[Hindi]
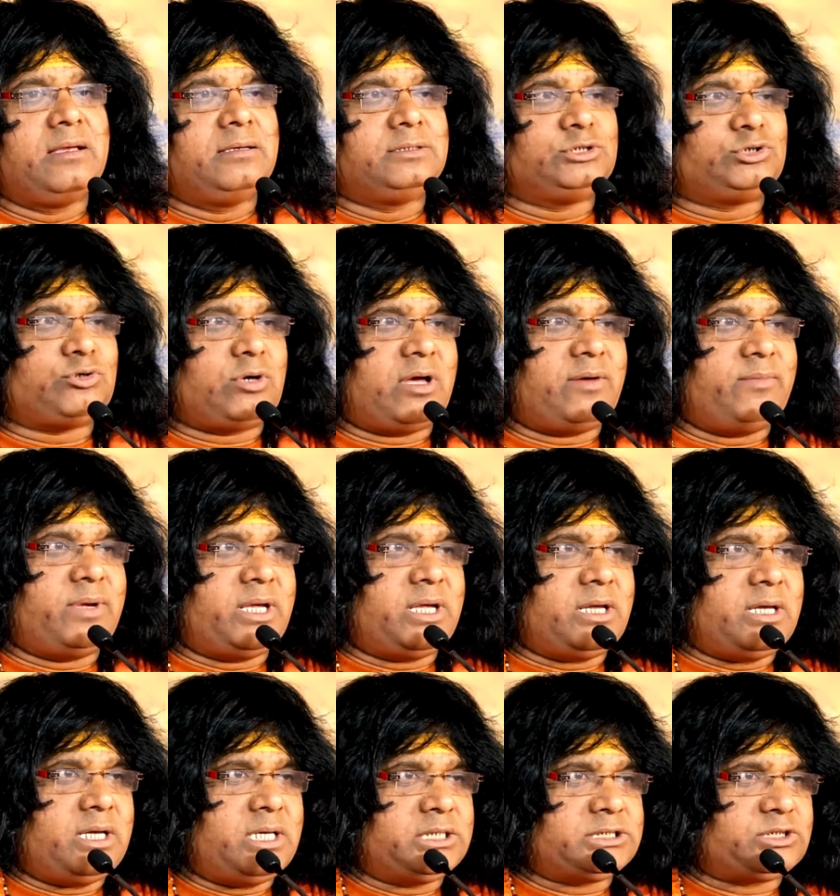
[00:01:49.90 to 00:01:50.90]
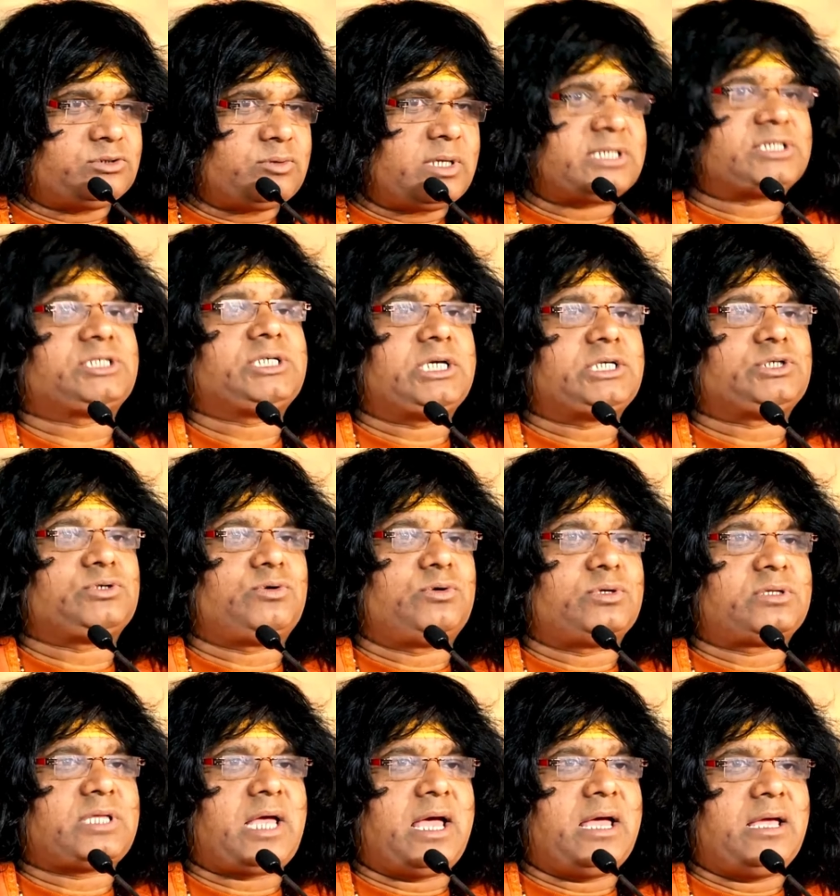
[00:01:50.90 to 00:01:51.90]
जो हमें ईश्वर से
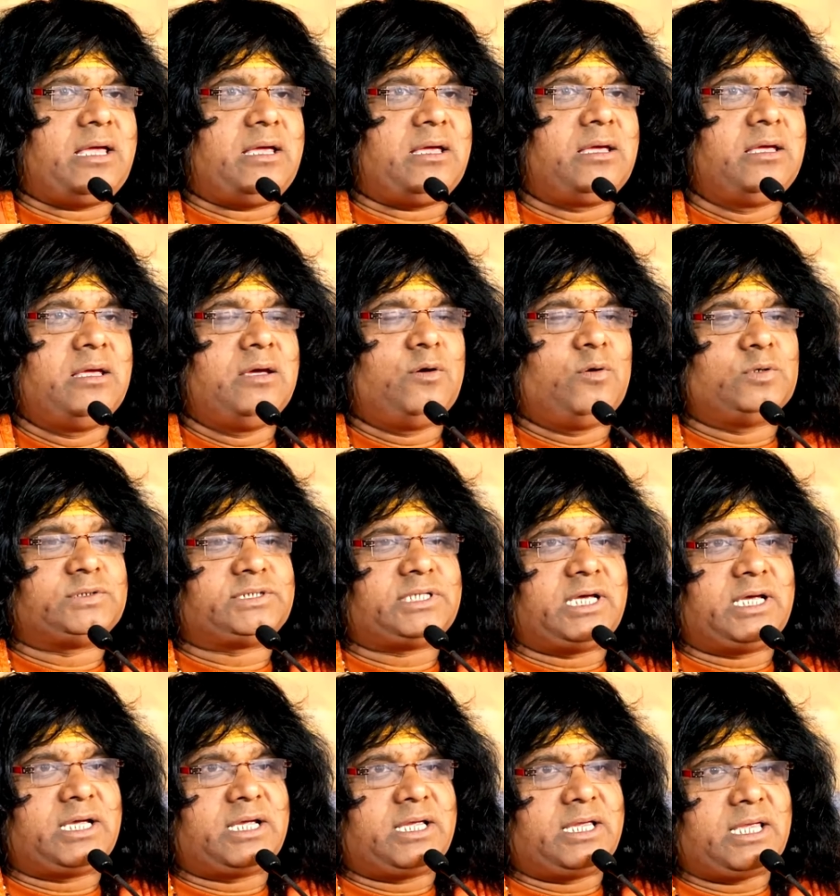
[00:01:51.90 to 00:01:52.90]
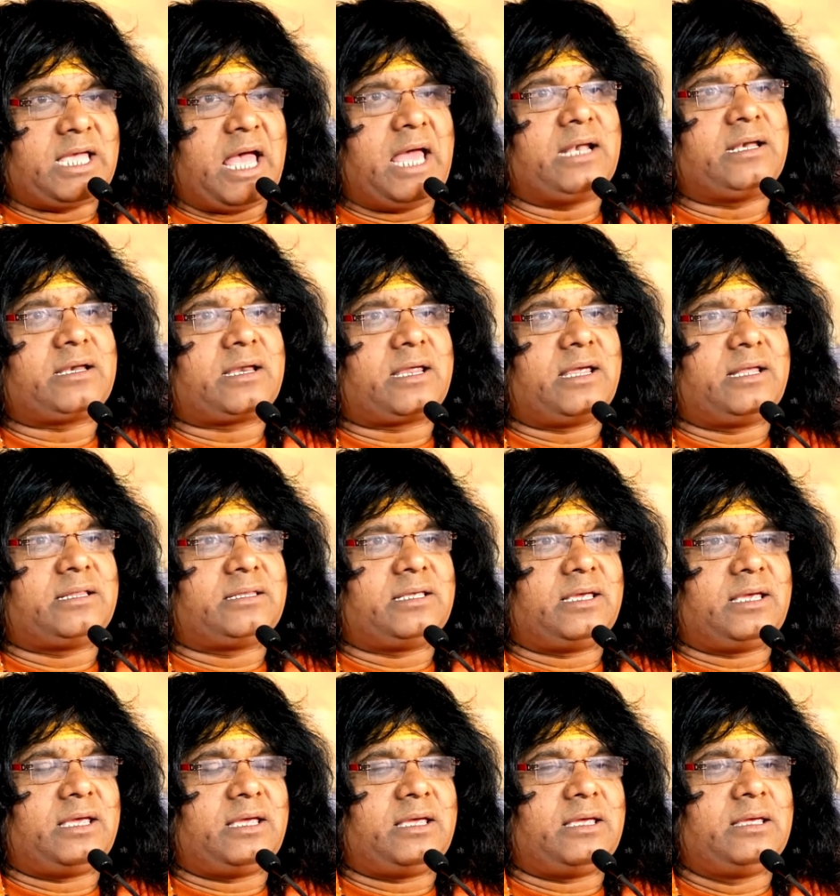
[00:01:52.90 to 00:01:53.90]
जोड़ता है उसे ज्ञान कहते
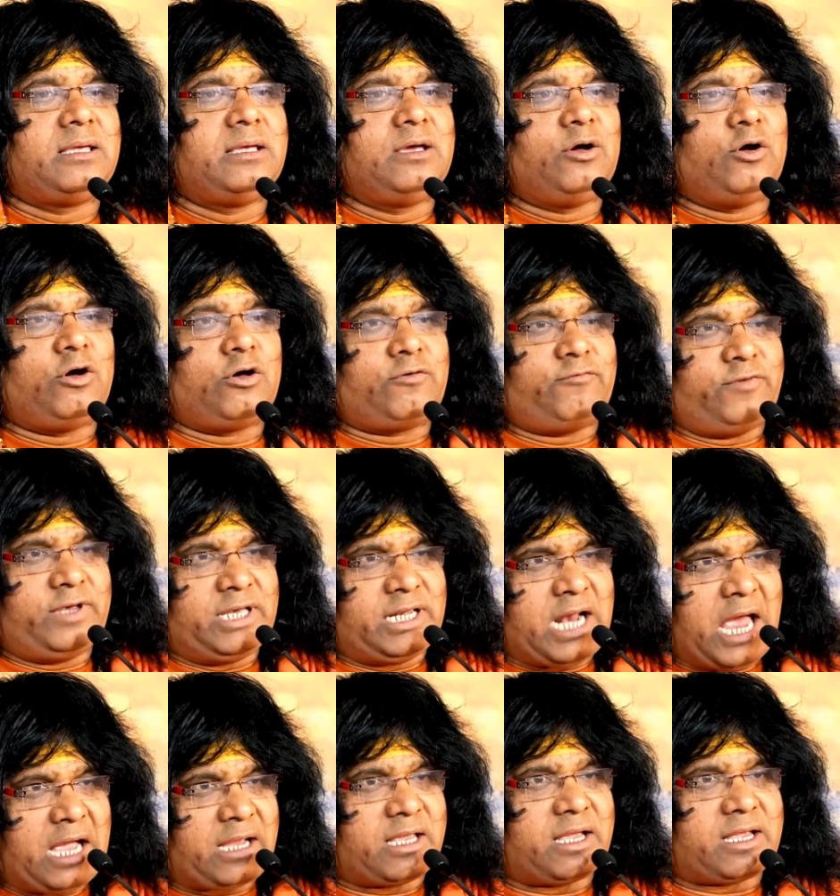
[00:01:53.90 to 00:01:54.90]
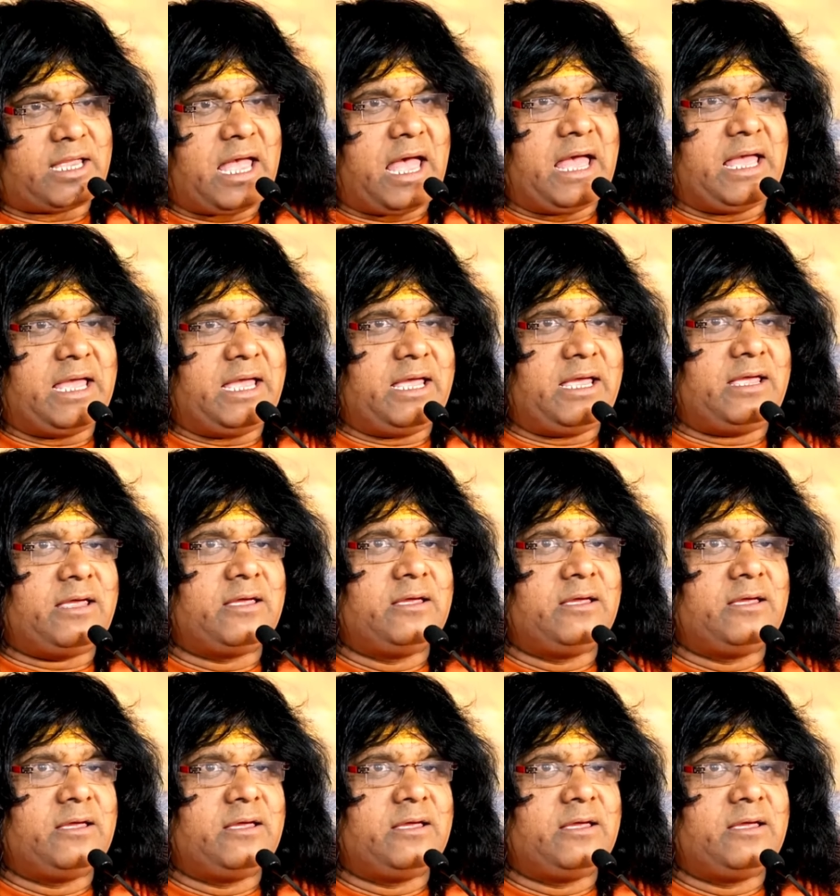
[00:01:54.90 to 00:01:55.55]
हैं और वैराग्य क्या है